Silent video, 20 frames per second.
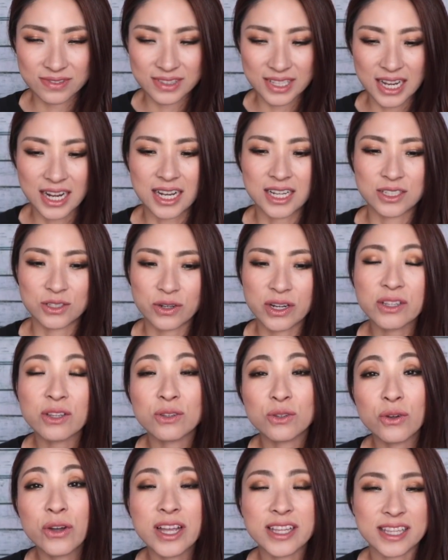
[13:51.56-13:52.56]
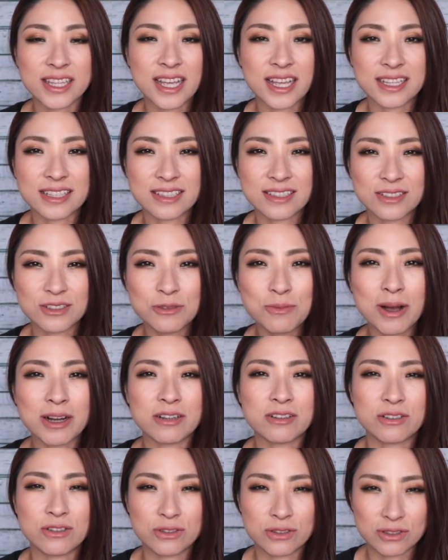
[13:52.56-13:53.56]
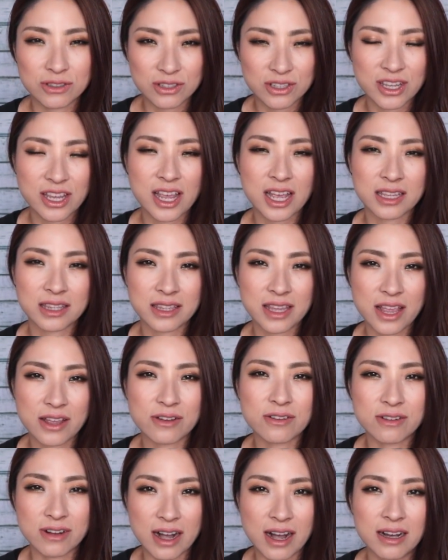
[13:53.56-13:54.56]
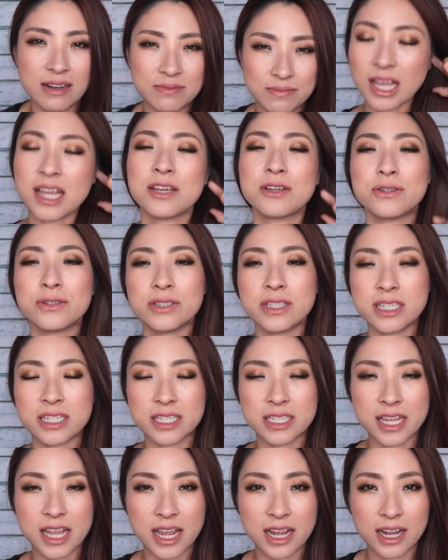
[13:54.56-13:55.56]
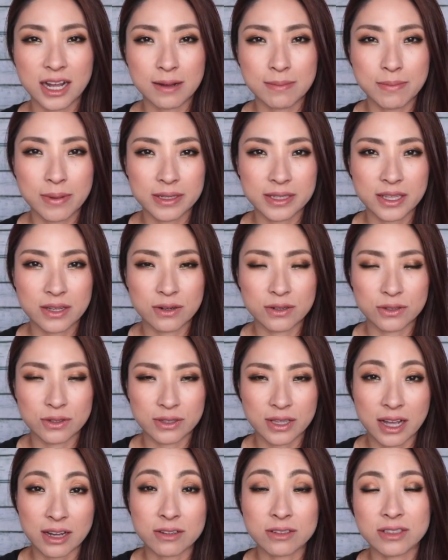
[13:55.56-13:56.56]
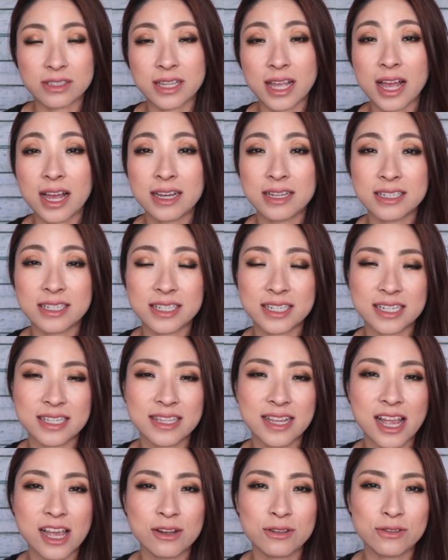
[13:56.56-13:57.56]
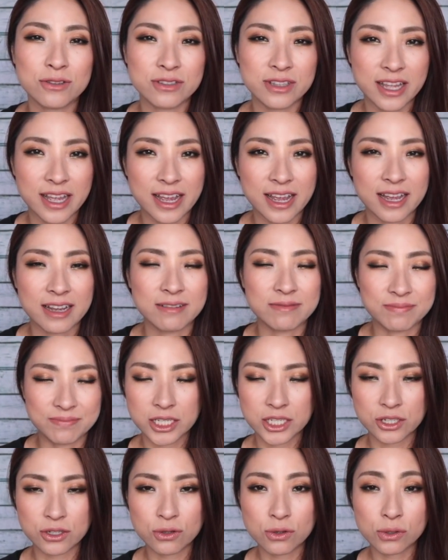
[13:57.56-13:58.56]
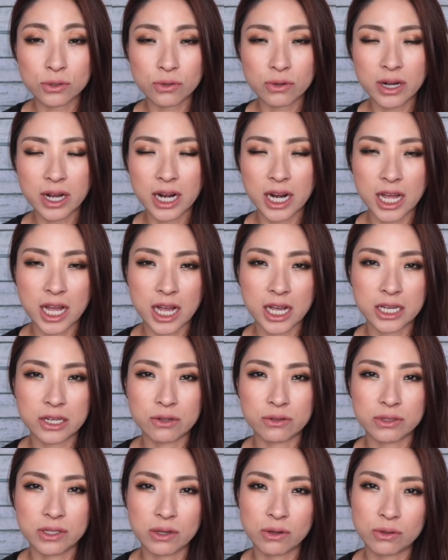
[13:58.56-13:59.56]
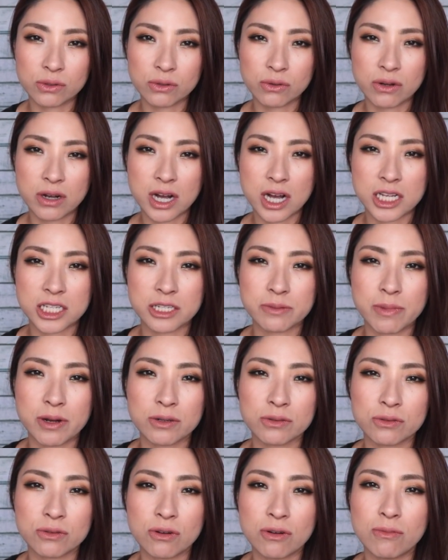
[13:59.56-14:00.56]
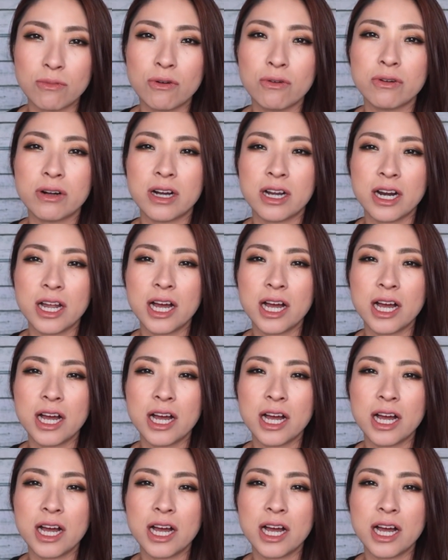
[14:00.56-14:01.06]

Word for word: だからそれとどうやってうまく付き合っていくかっていう風にして頑張ってる人たくさん知っているので、知ることからいろんなことが始まると思うか